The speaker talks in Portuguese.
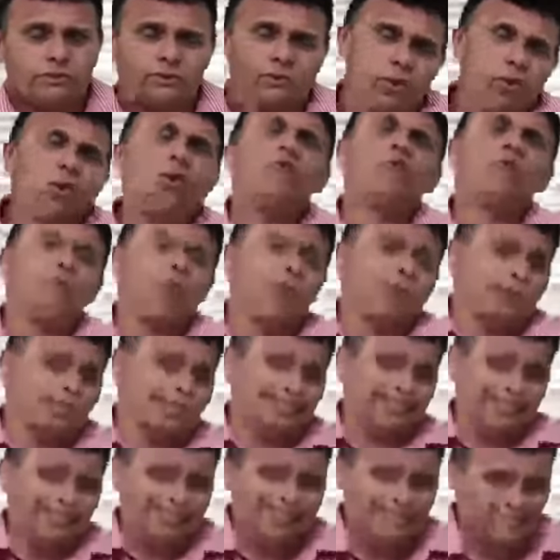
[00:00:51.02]
ou
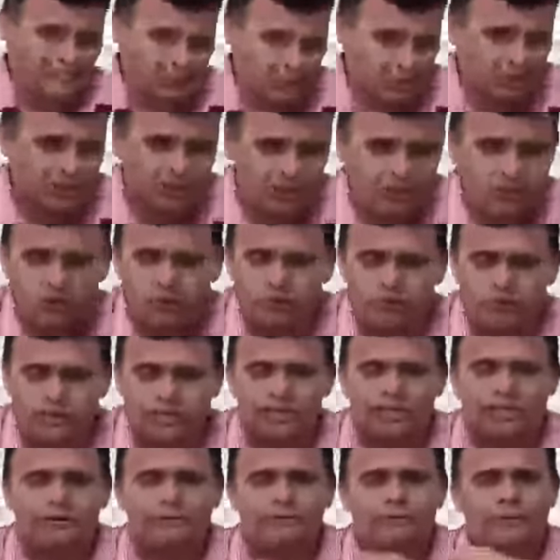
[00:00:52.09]
politeísta, como
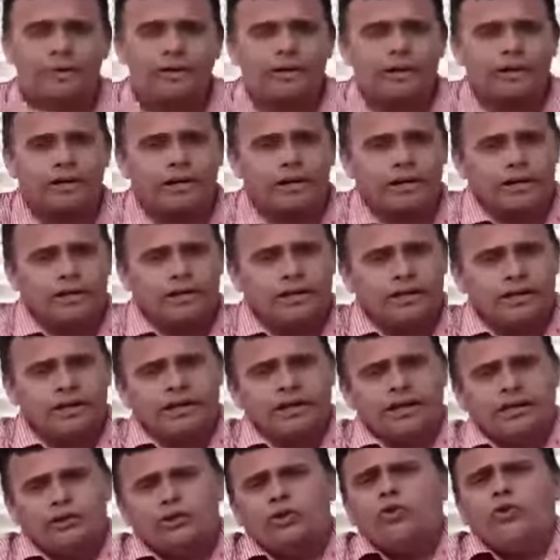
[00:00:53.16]
queira
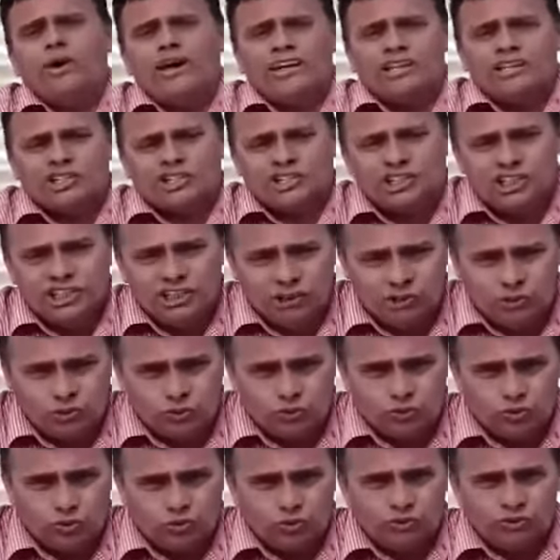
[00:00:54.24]
no
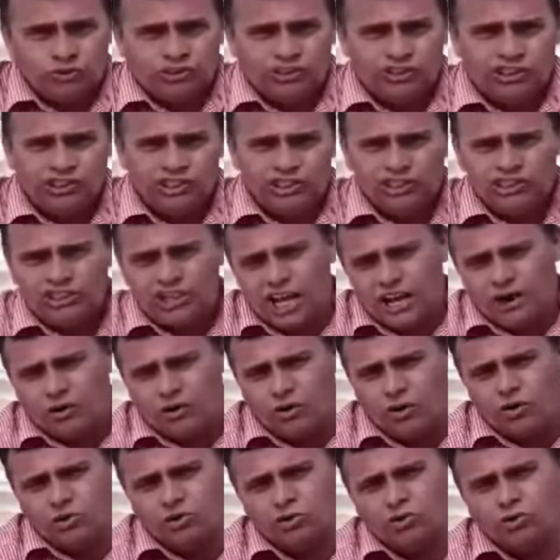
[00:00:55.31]
Egito, se
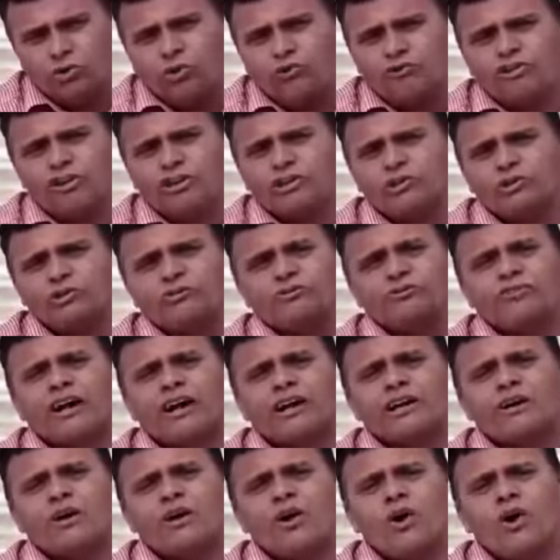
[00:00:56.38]
destacou no governo do
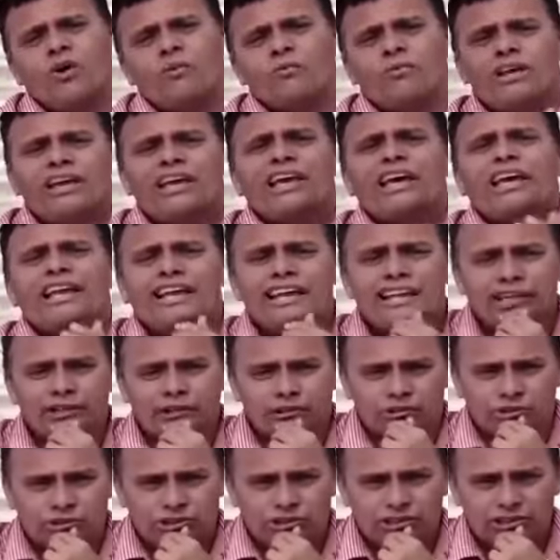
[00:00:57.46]
faraó
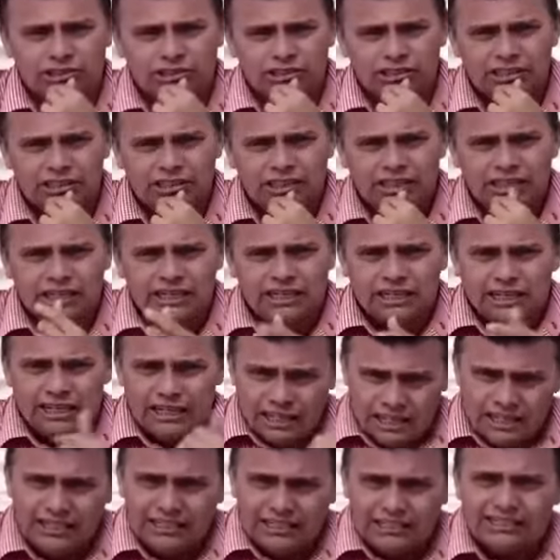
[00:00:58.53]
Miquerinos,
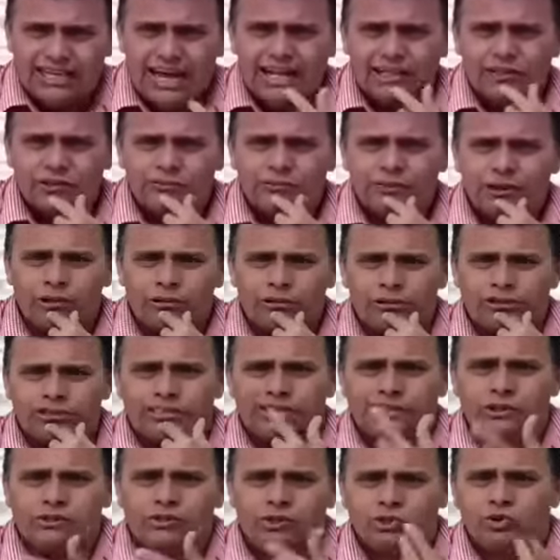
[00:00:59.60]
cantado pelos
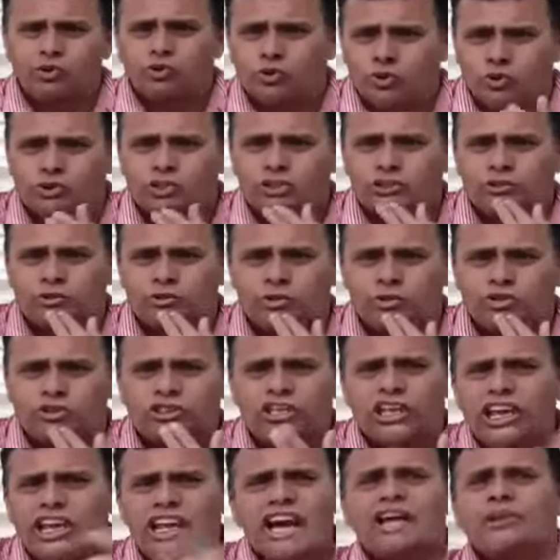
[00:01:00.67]
seus súditos
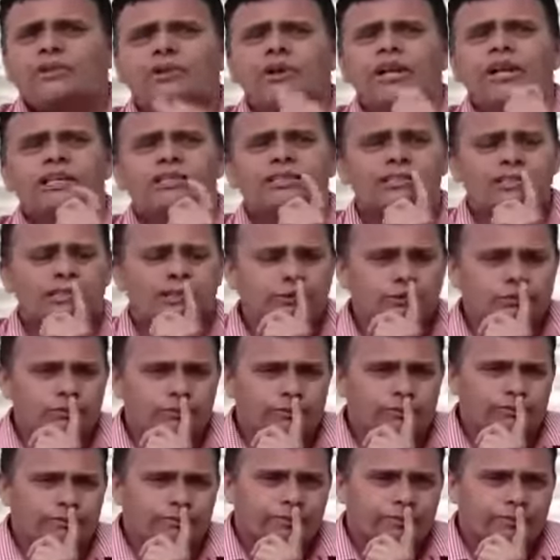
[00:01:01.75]
em adoração.